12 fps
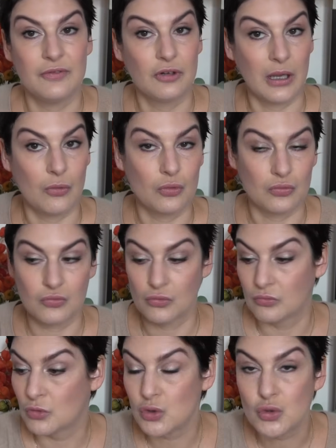voilà,
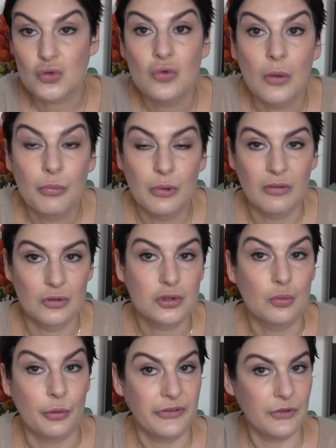moi je le secoue un peu avant,
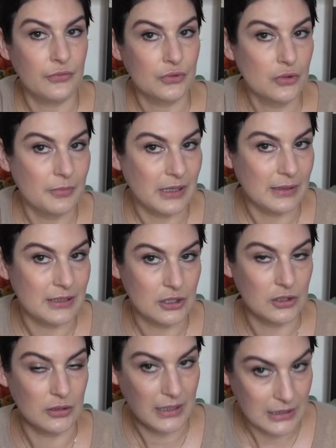je sais pas s'il faut, mais
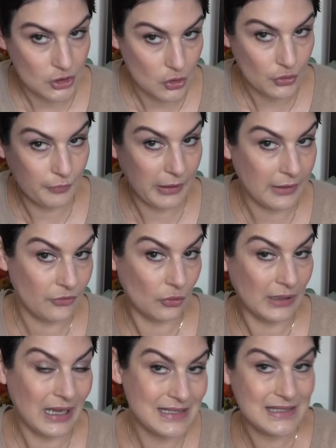et je le spray
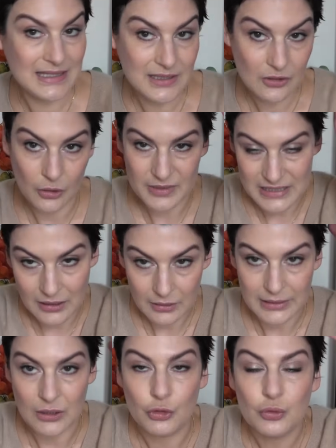sur les racines comme ça
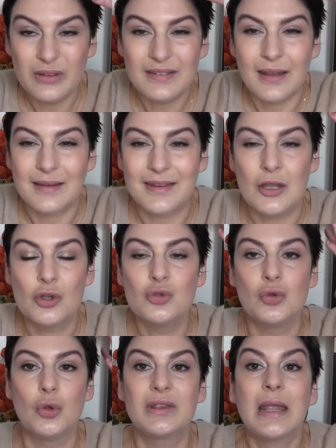et ensuite ça, donne
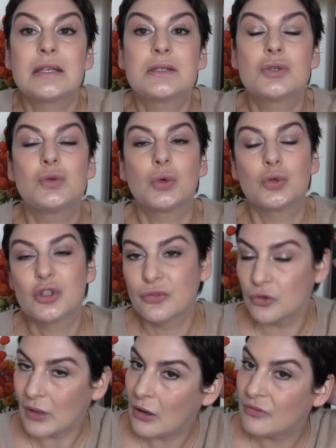une texture aux
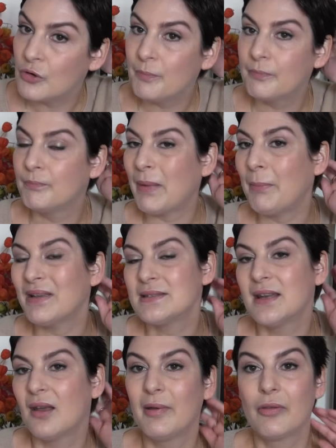cheveux alors faut pas
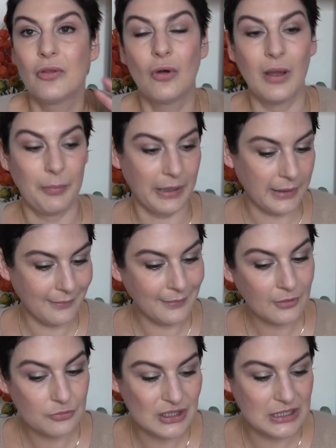passer la main dedans après hein,
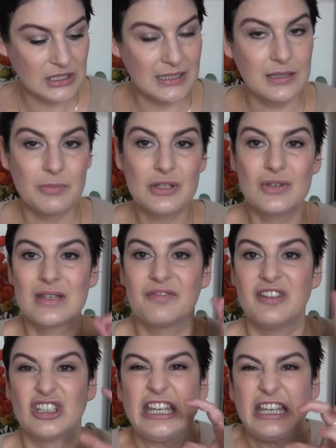comme j'ai déjà dit parce que ça fait